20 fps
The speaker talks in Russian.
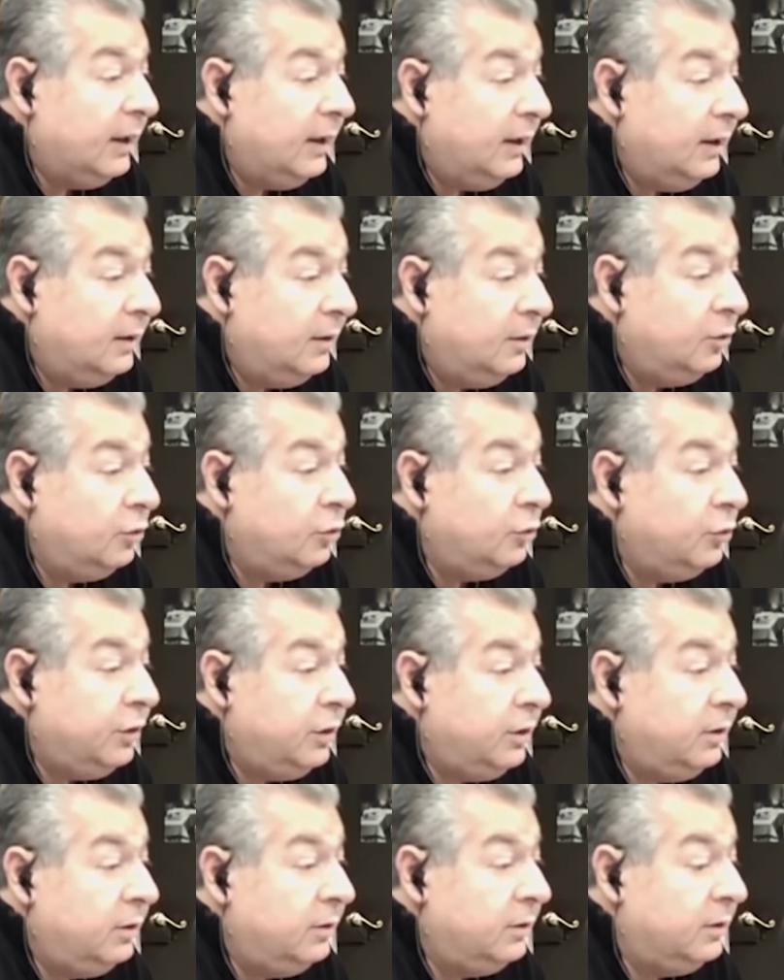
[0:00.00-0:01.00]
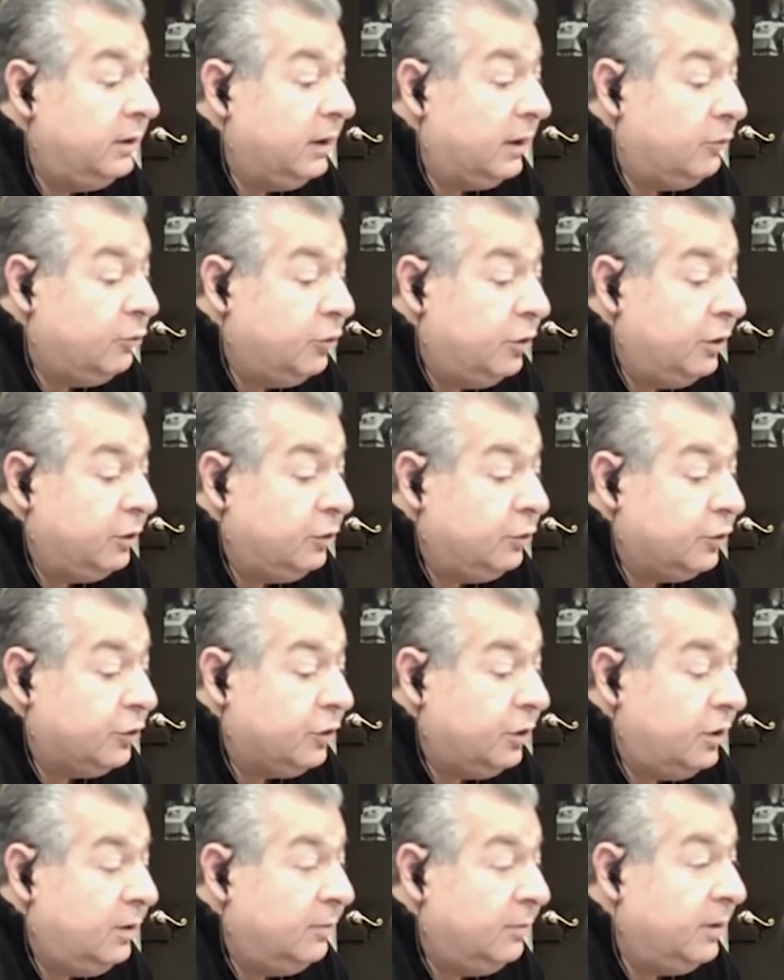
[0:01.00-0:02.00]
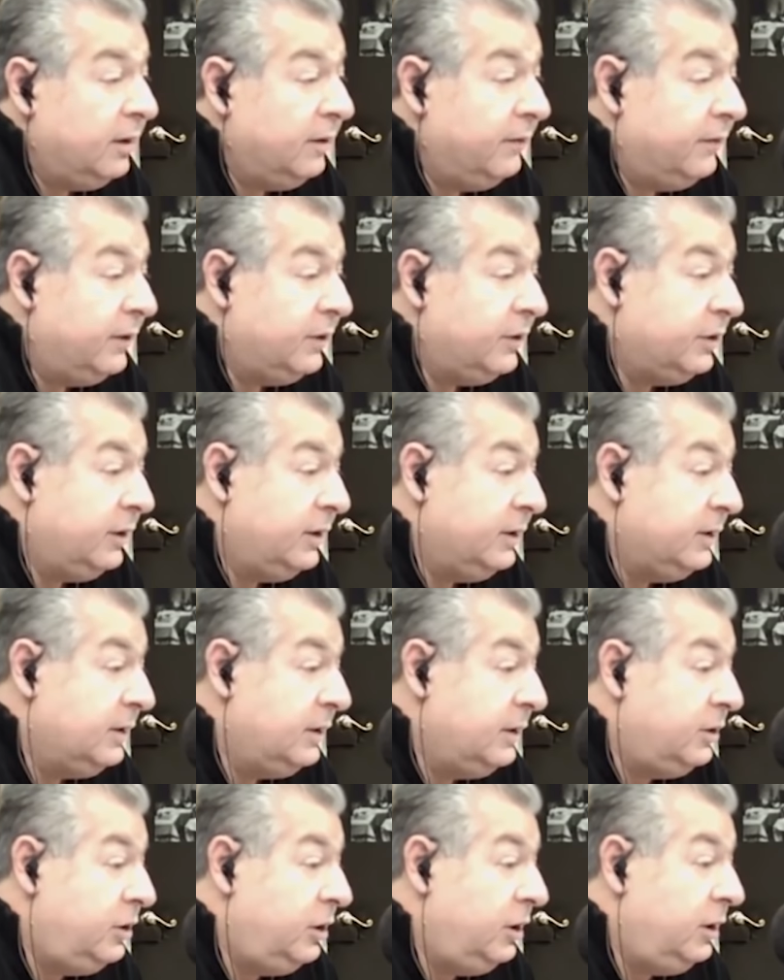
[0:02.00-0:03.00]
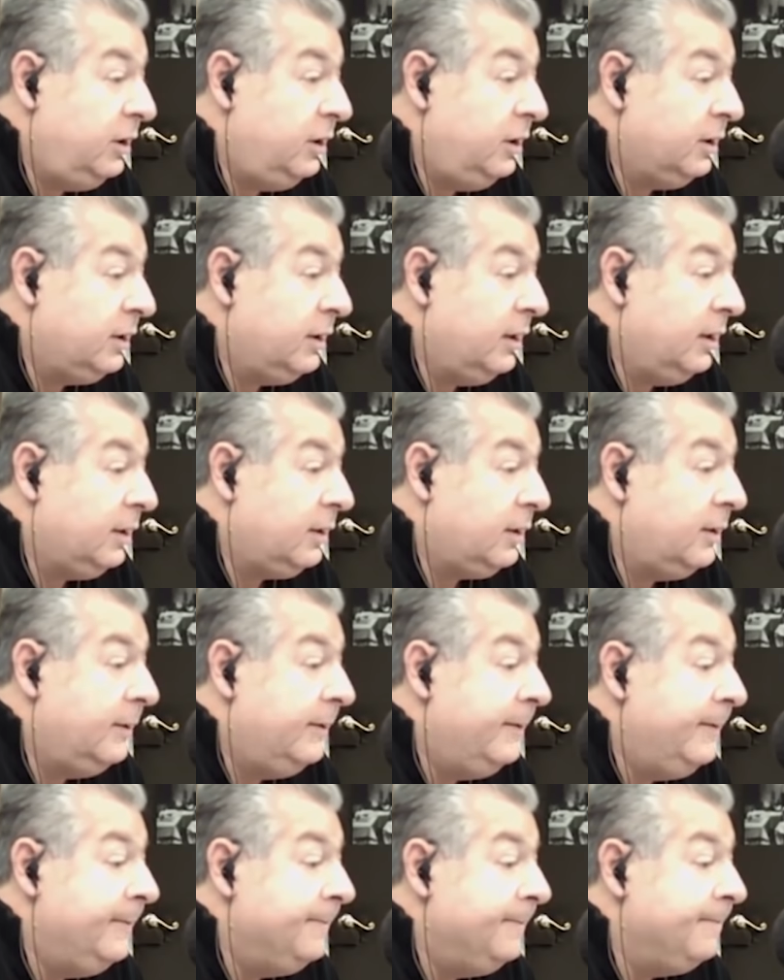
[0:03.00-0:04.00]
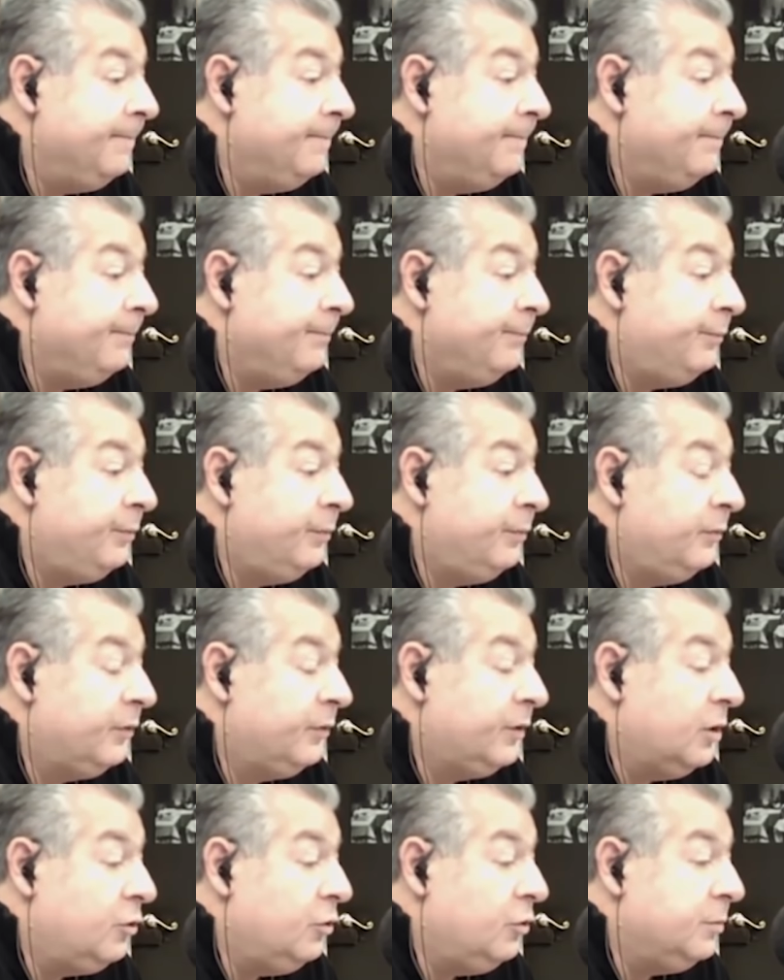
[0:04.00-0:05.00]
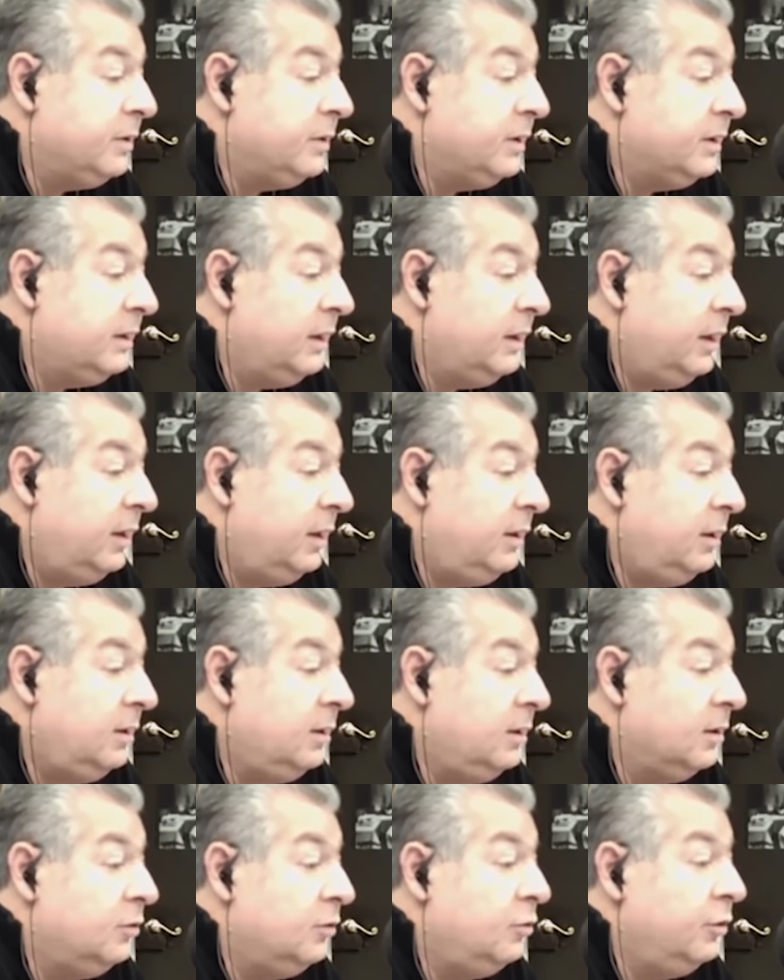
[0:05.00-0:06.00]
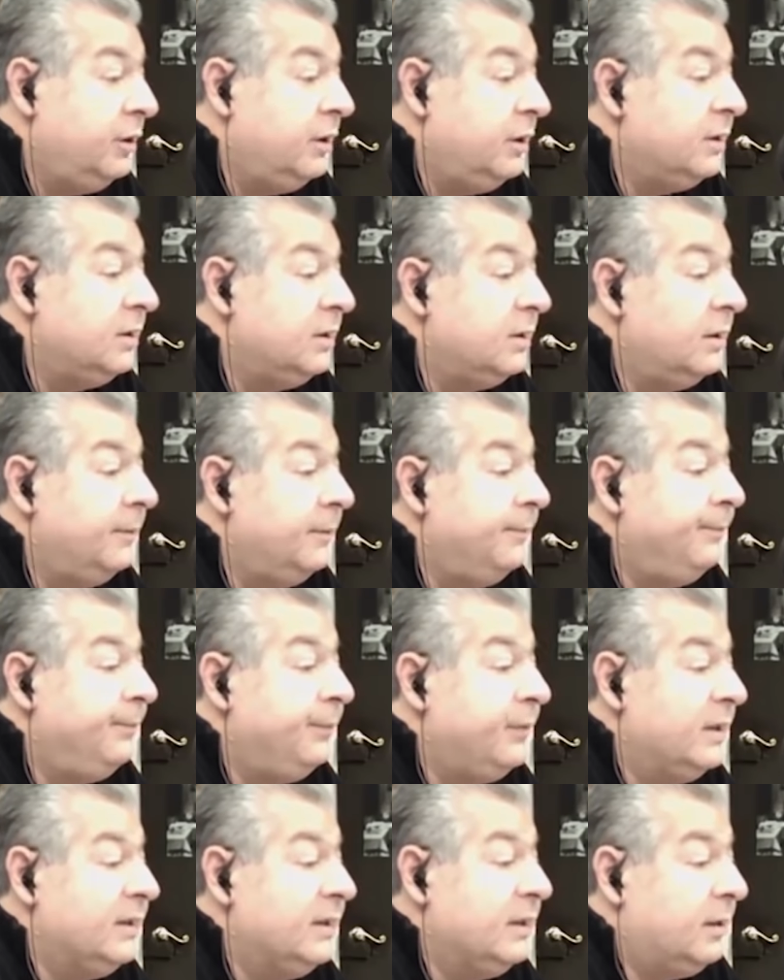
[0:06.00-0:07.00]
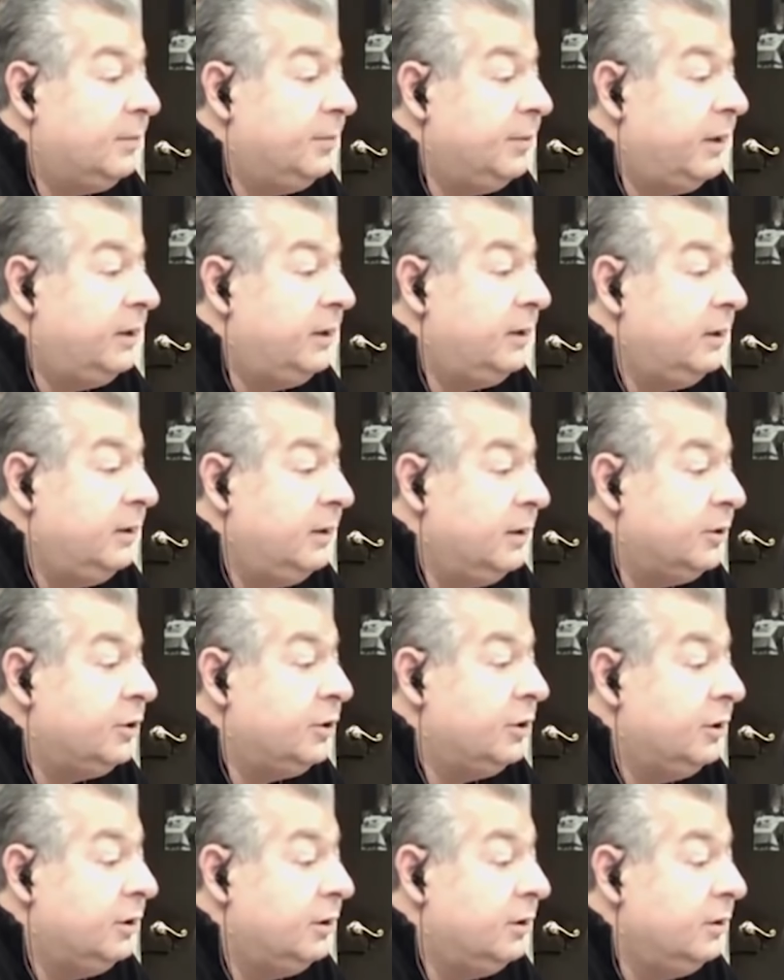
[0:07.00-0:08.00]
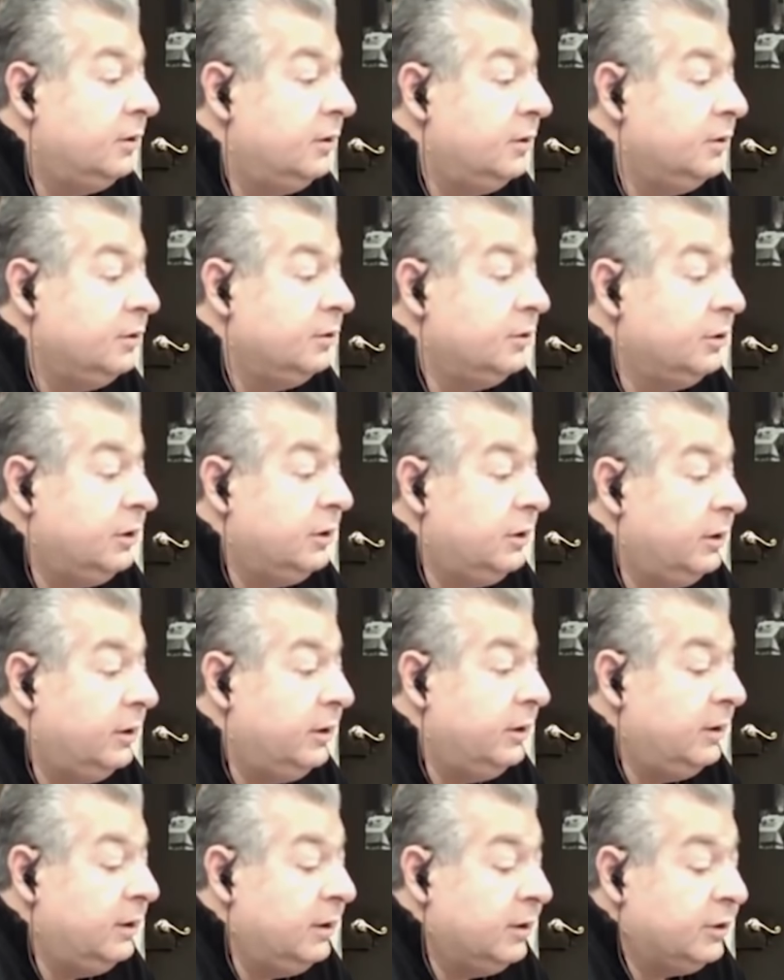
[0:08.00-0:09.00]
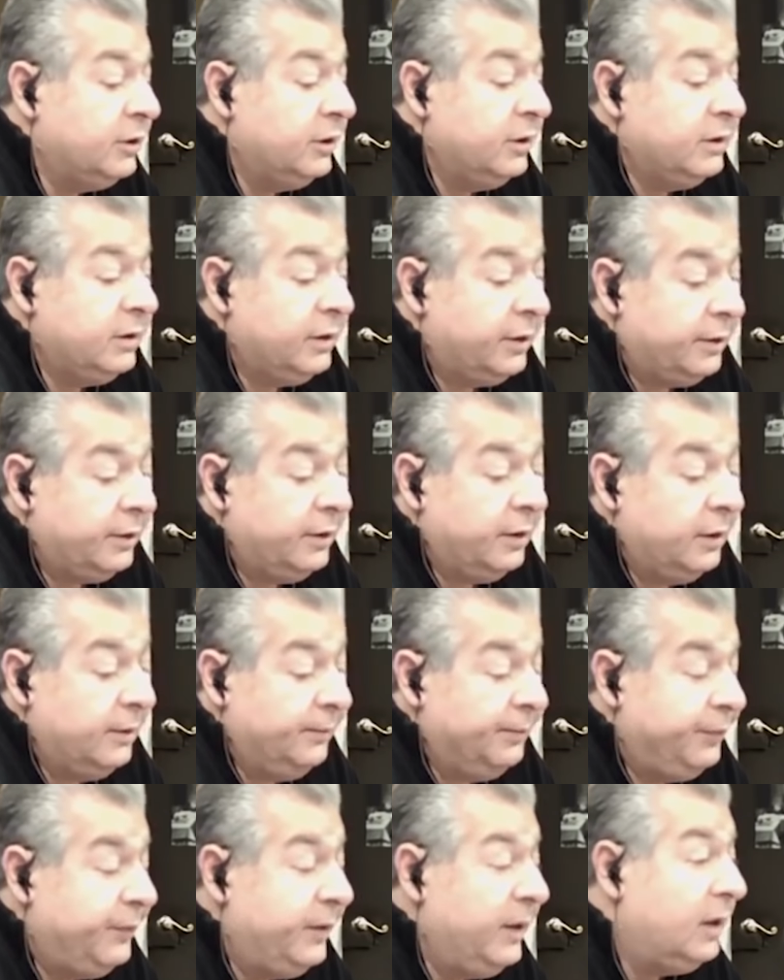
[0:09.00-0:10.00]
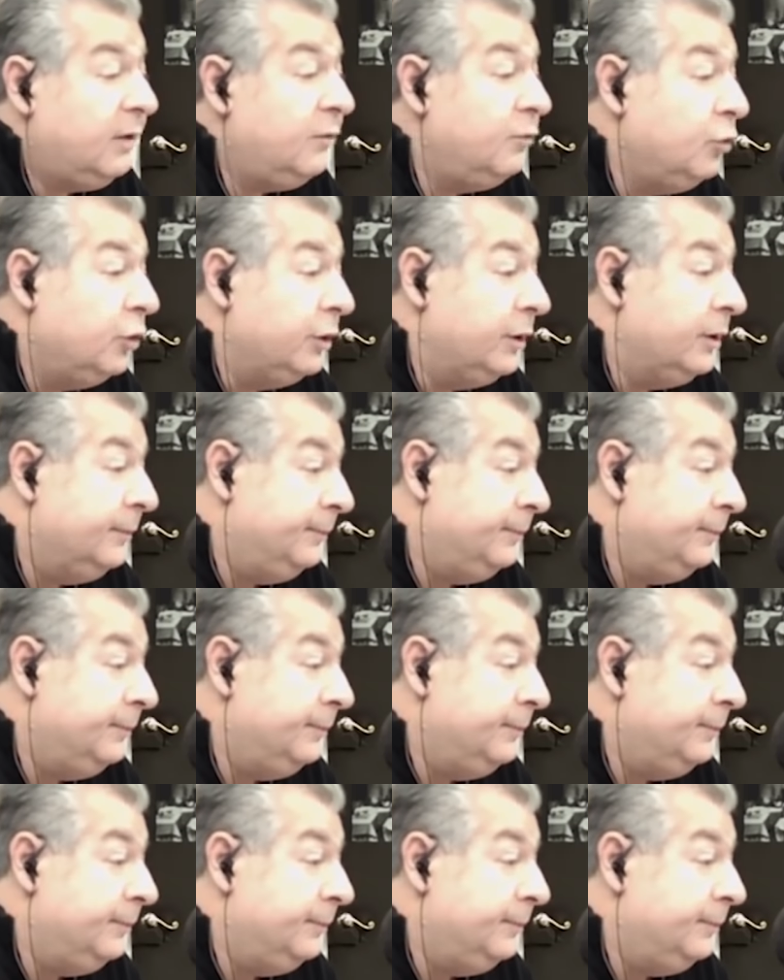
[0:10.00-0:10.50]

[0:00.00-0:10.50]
ну и такое тоже немаловажное значение, как в каком состоянии находятся зарплаты наших жителей нашей страны. Так вот,